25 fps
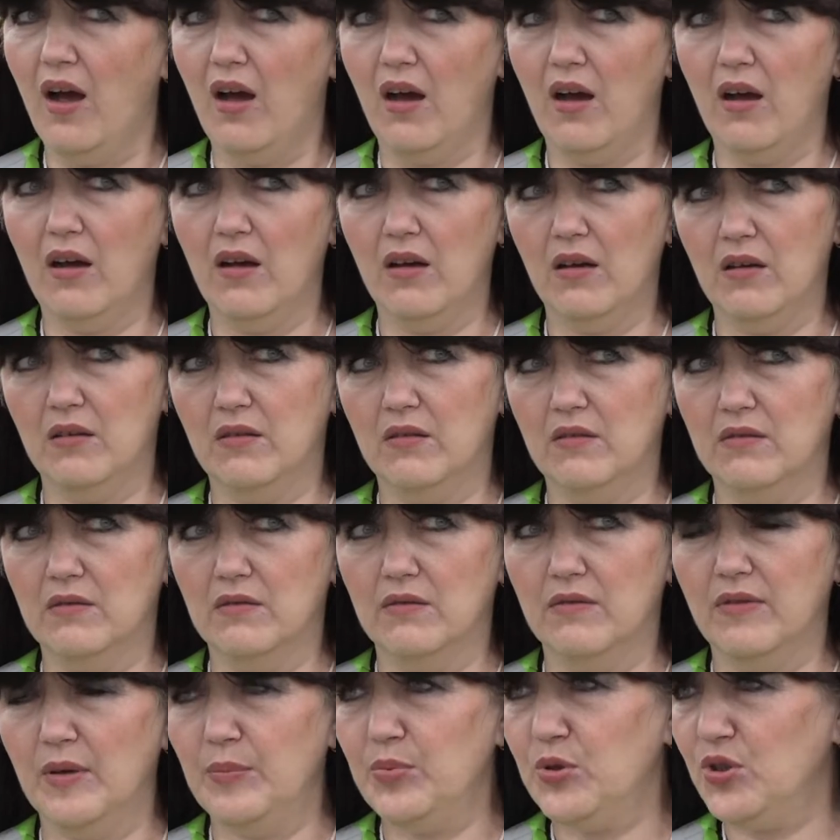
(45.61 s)
А
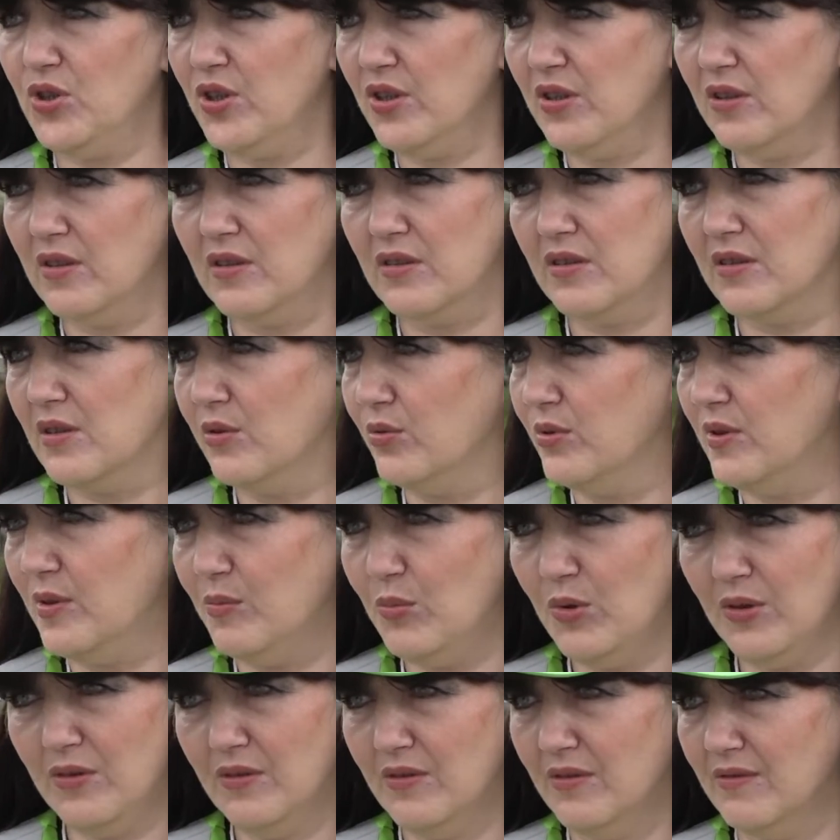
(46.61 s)
в общении с
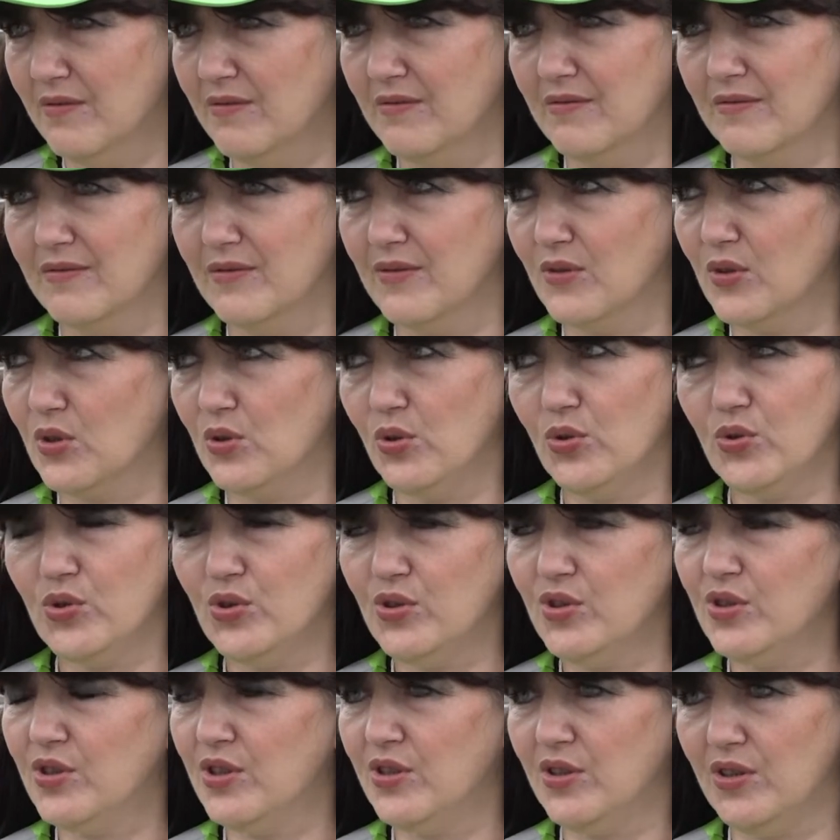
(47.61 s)
людьми
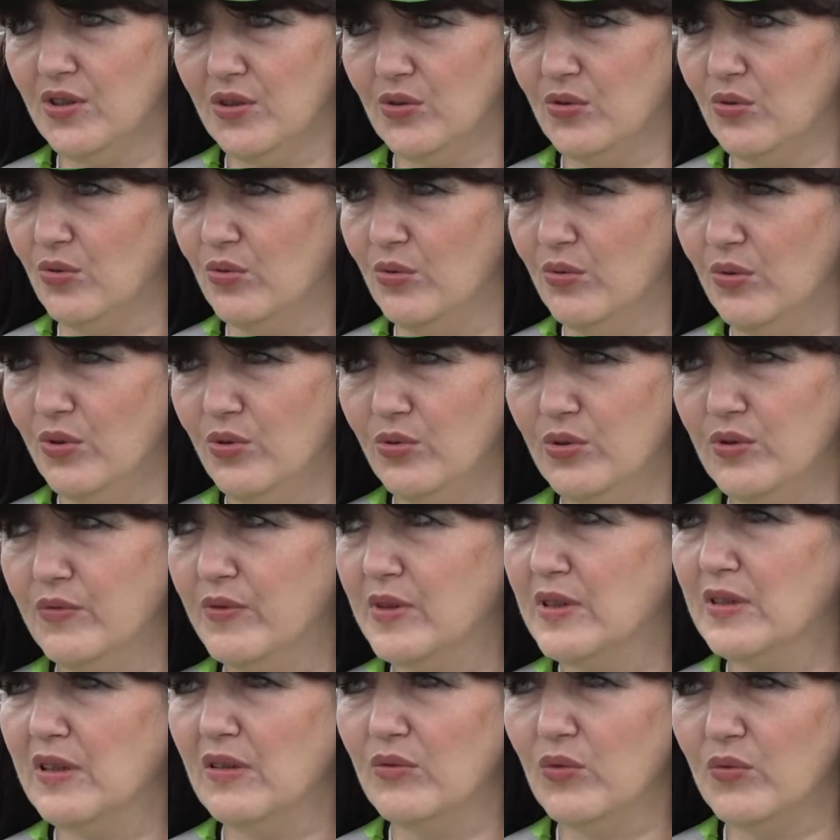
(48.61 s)
сложности нету. Люди в
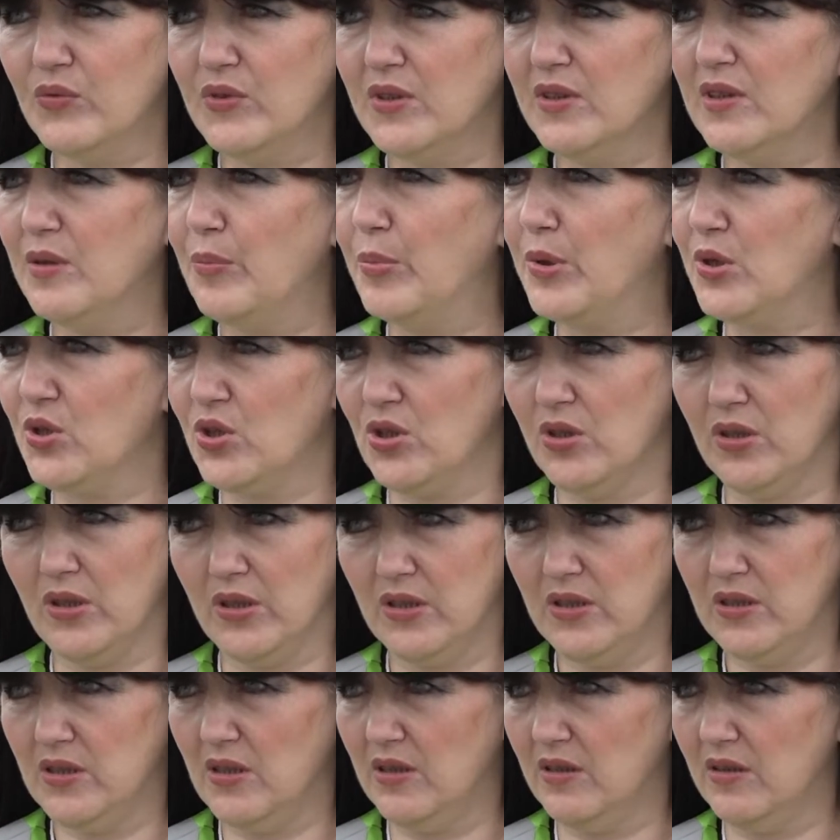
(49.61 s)
основном все
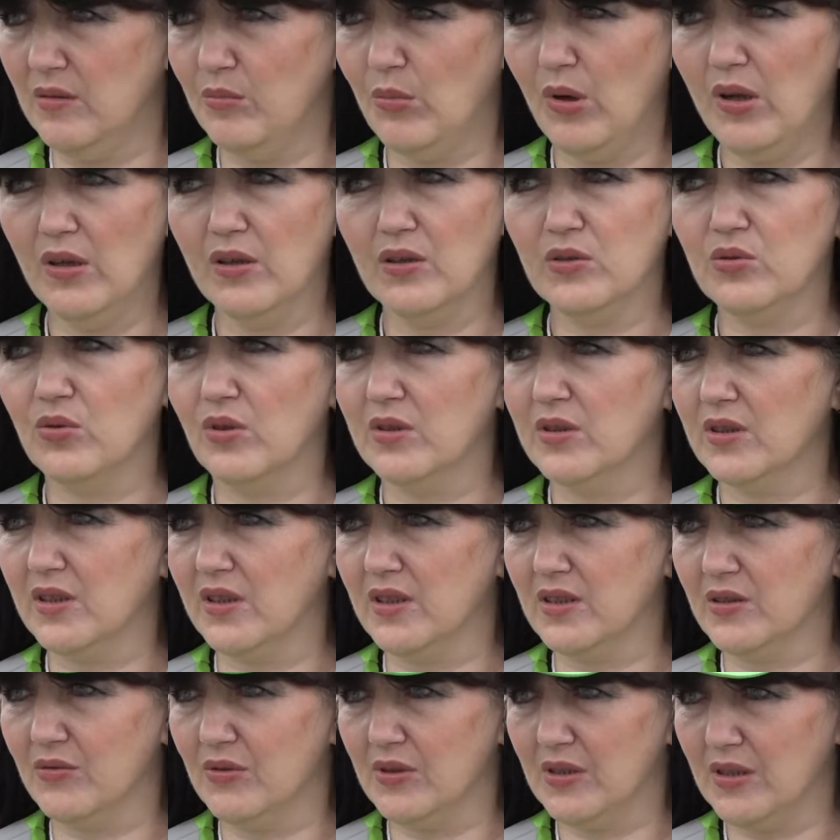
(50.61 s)
доброжелательные, мало кто
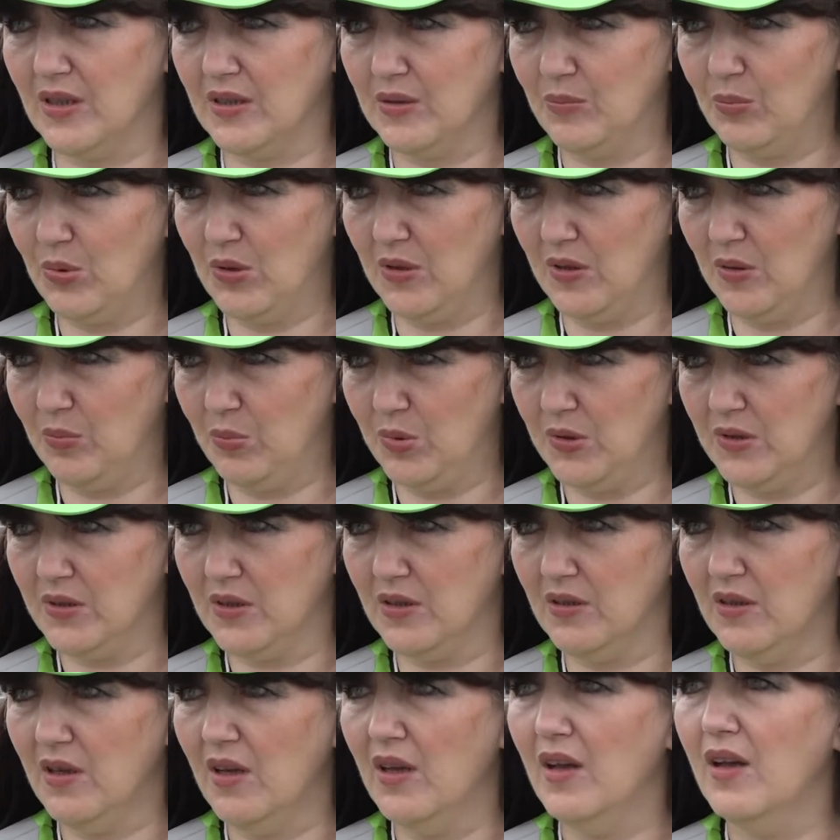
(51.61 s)
отказывается от
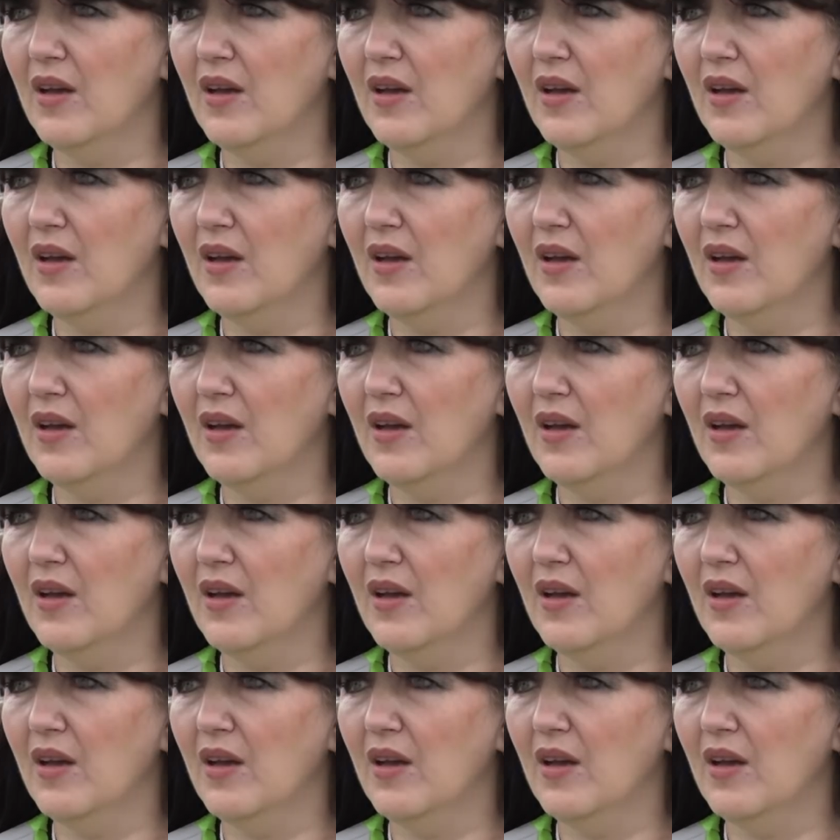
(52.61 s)
переписи.